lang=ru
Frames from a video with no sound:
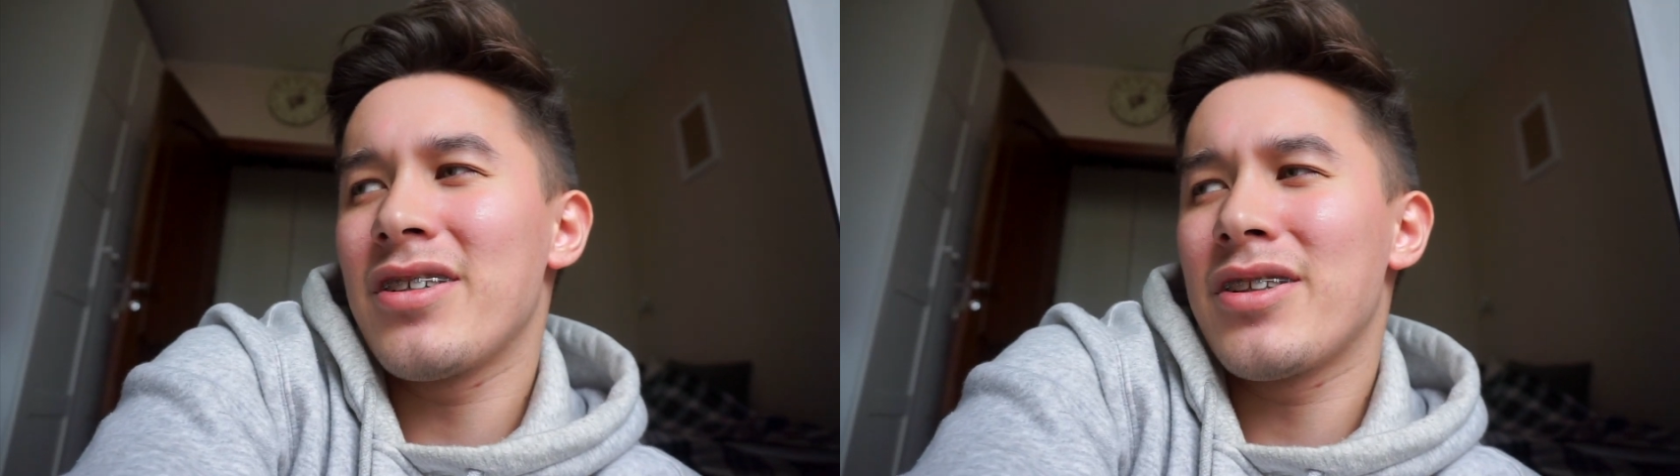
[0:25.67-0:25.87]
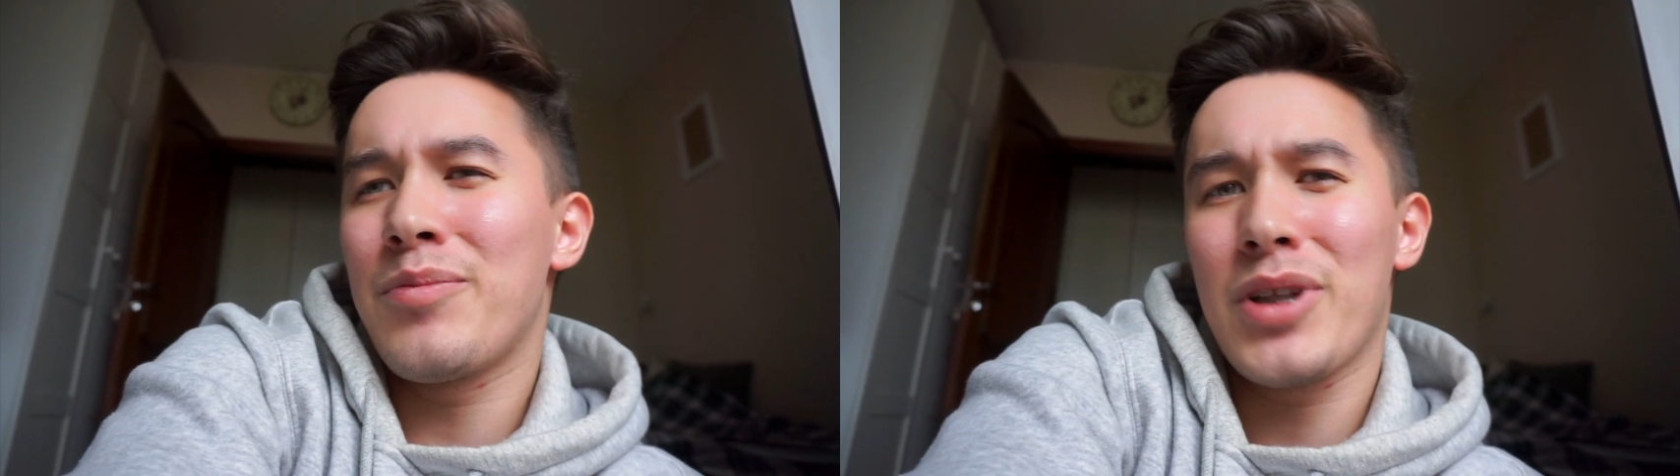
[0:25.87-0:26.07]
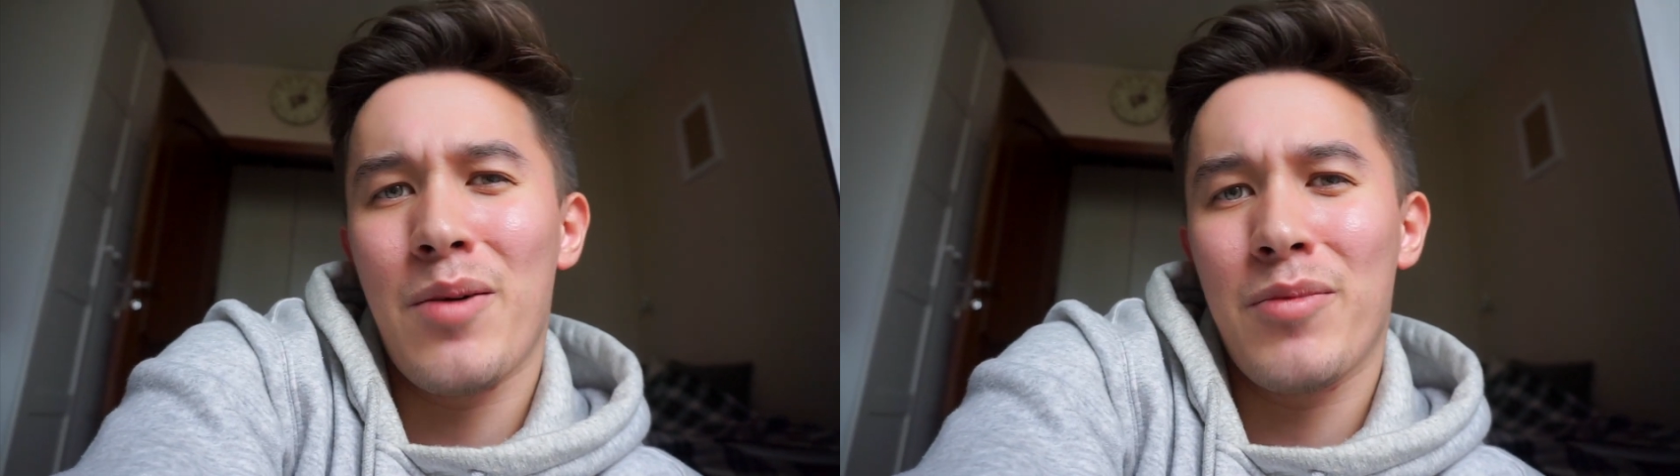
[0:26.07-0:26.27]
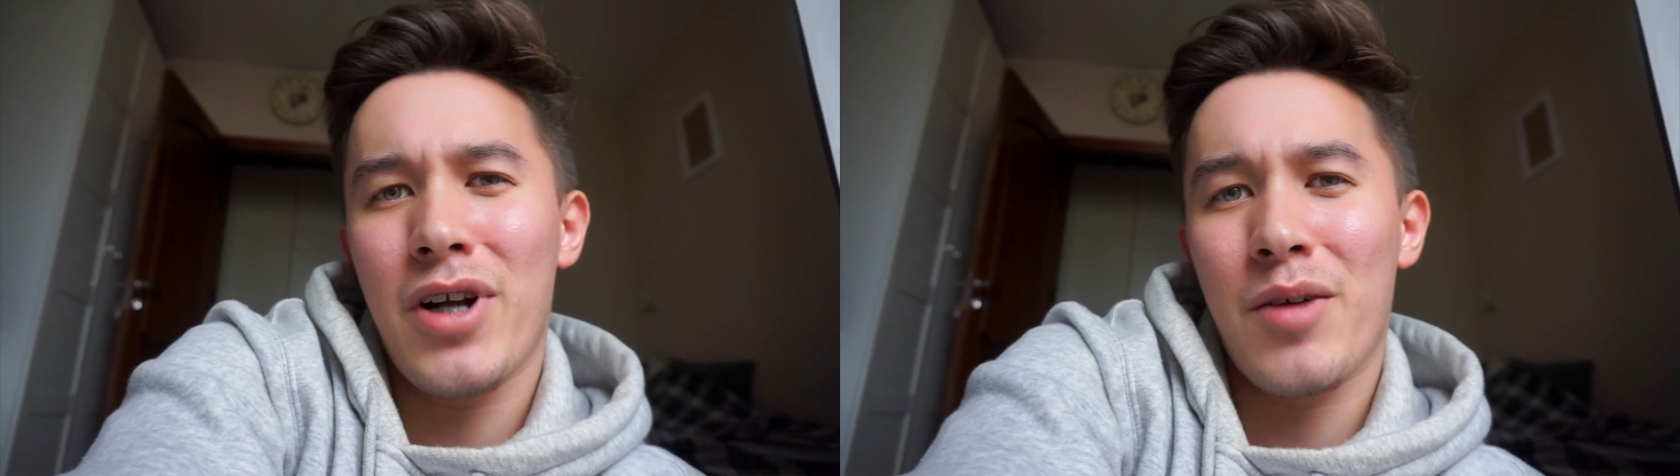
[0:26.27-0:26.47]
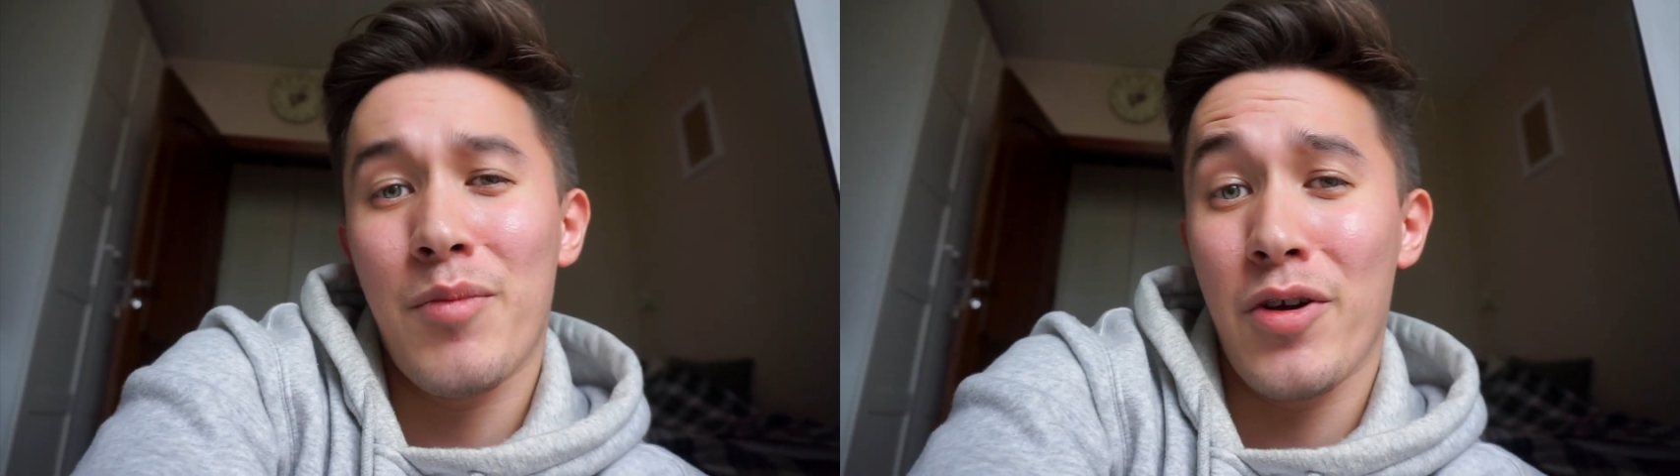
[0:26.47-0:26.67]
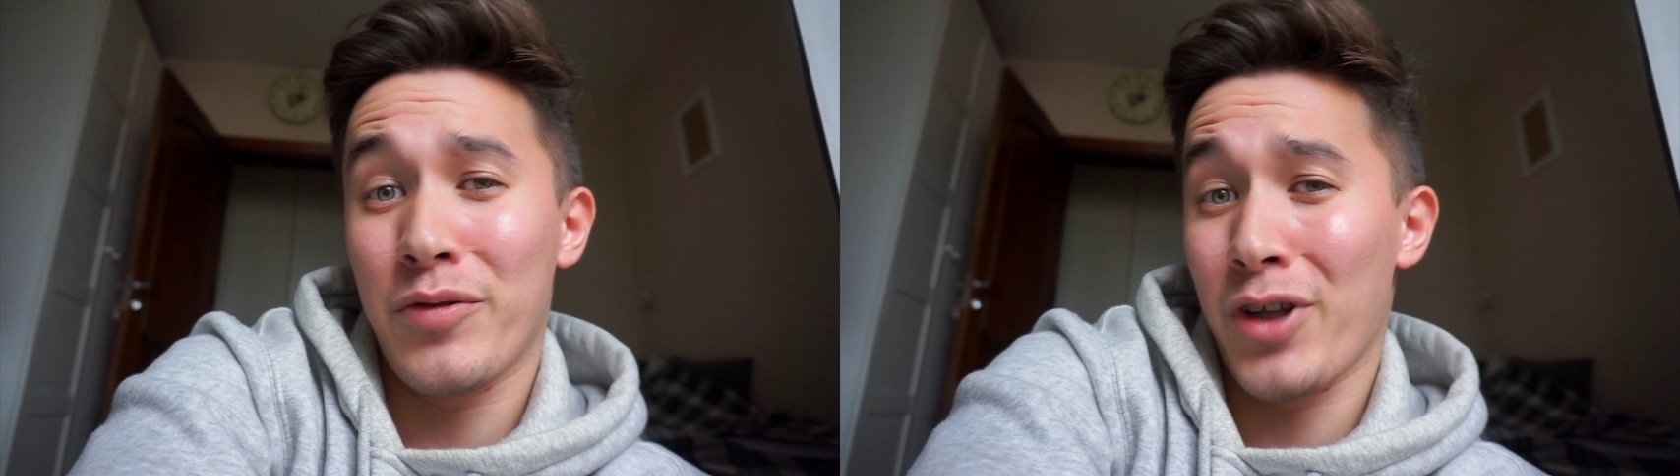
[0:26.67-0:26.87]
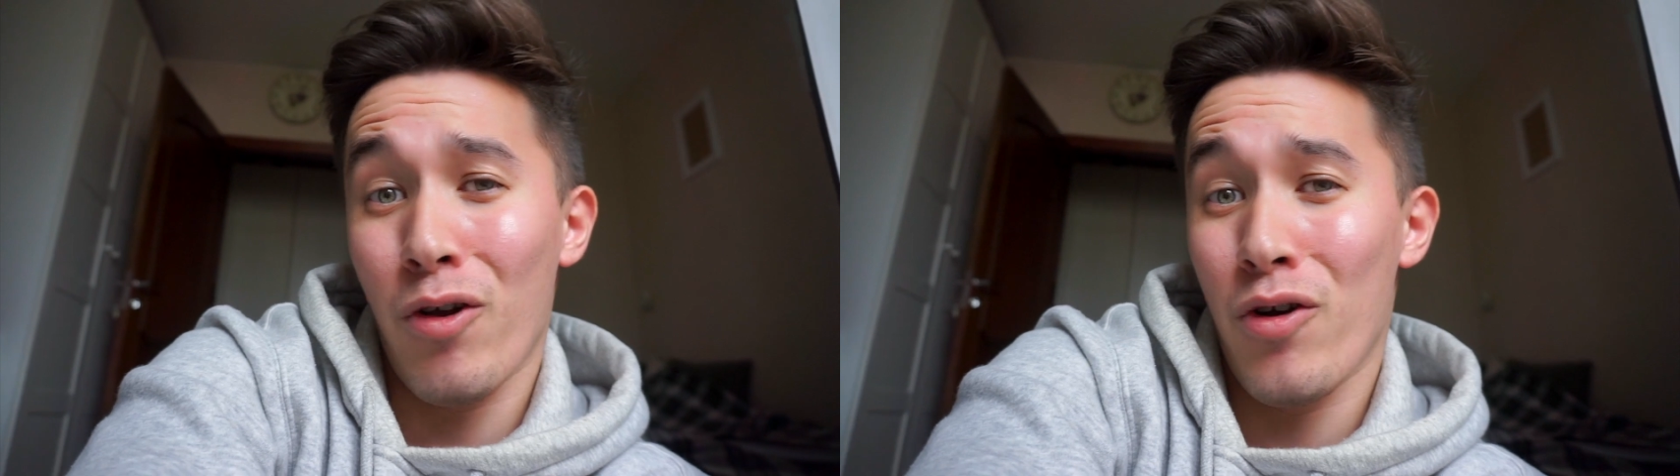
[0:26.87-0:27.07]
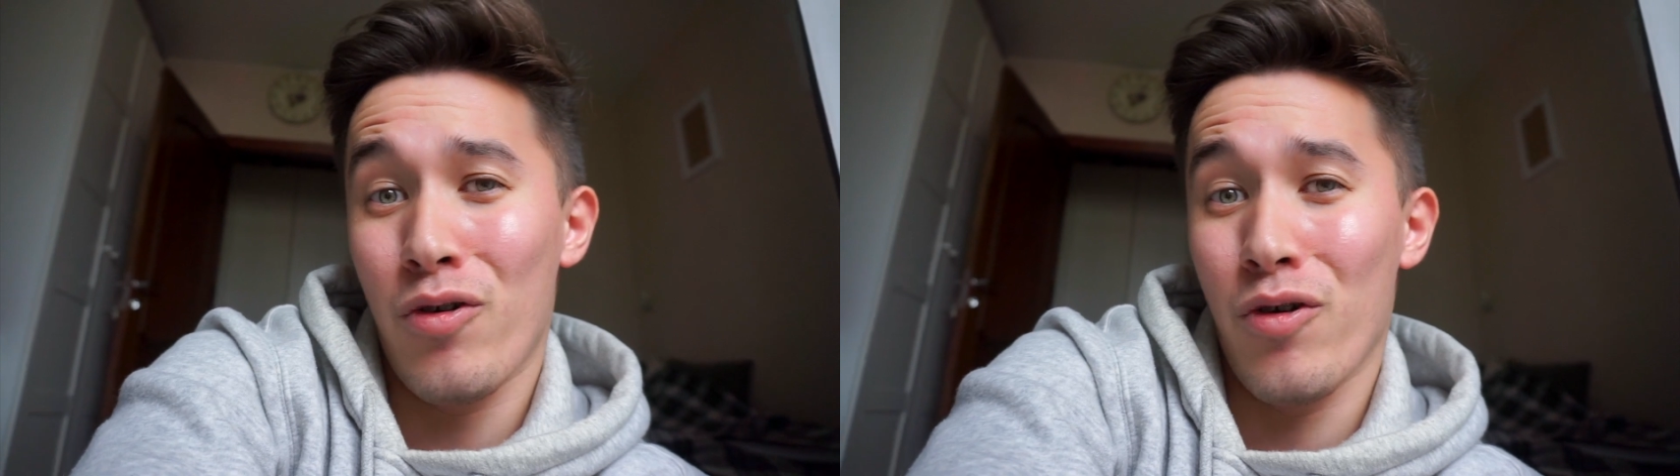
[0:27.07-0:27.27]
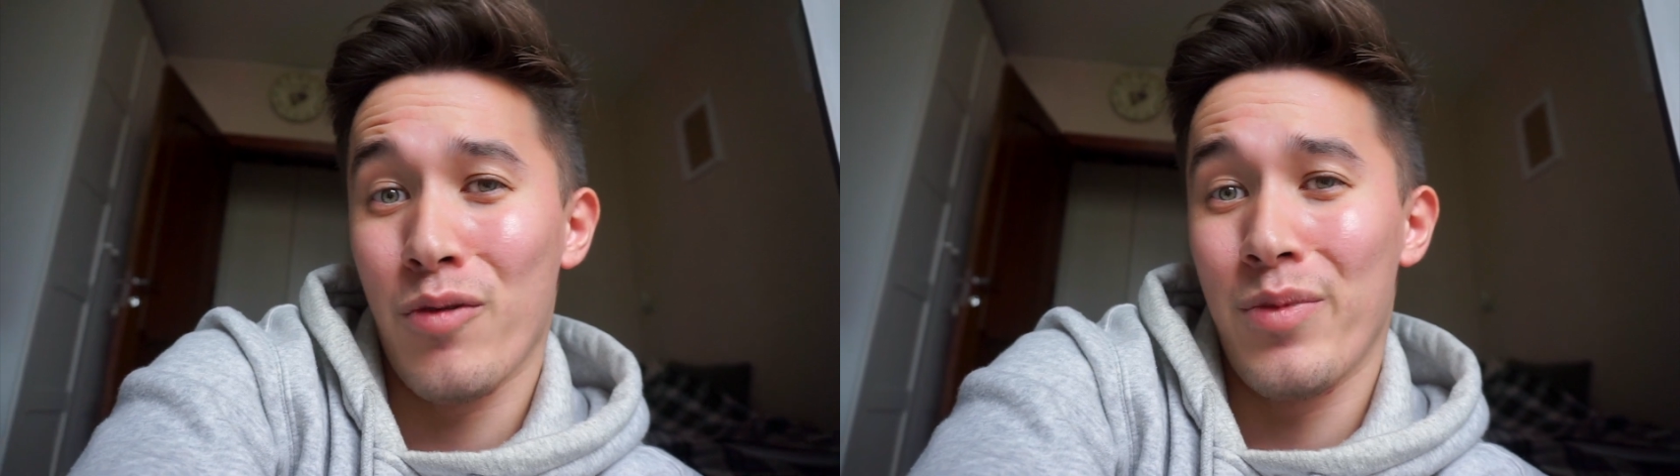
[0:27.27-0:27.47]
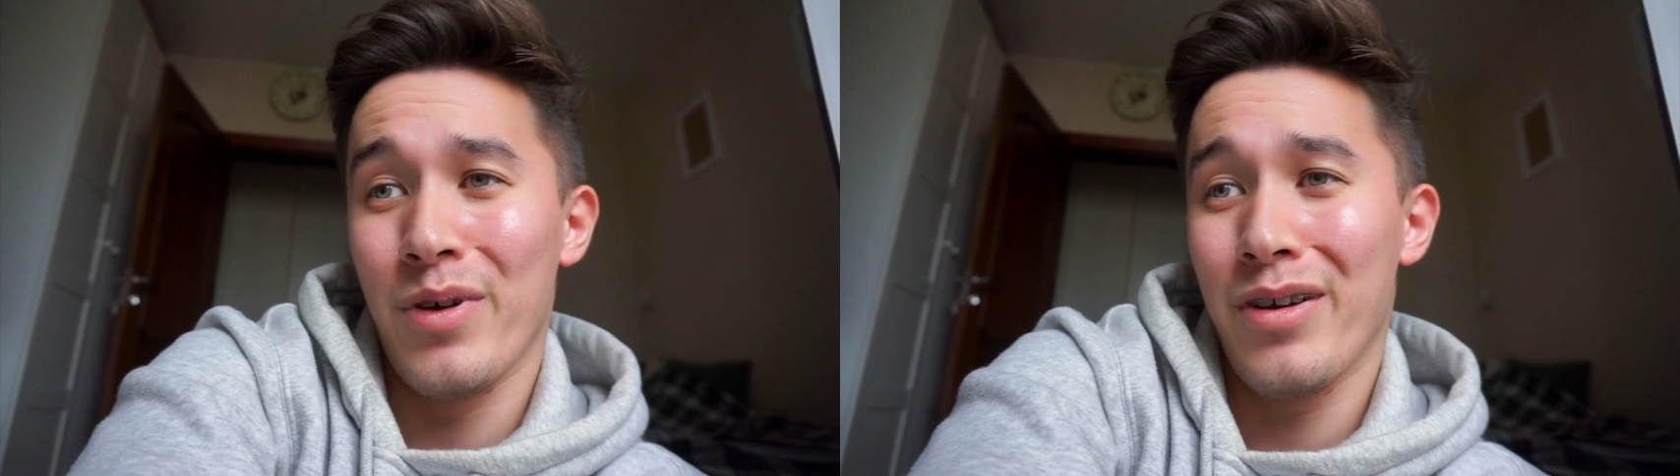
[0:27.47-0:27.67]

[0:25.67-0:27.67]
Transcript: это прям как мое второе хобби.